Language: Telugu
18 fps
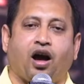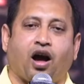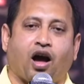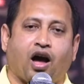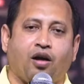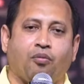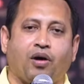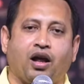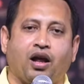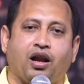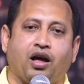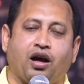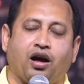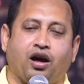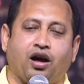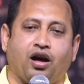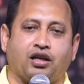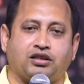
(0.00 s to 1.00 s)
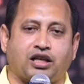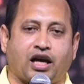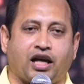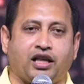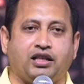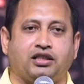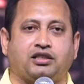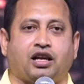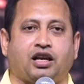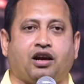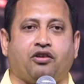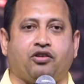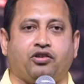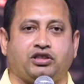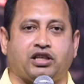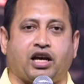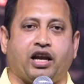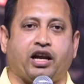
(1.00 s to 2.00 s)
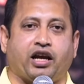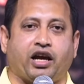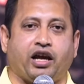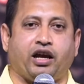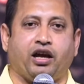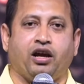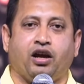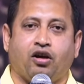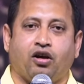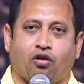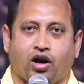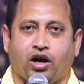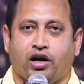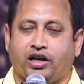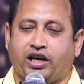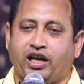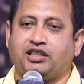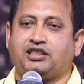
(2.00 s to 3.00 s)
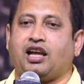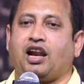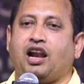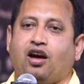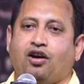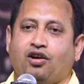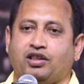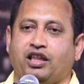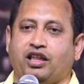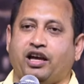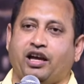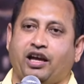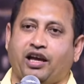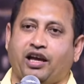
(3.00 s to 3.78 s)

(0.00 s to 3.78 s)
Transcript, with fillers: హనుమాన్ సాధించిన విజయానికి టీజర్లా ఉంది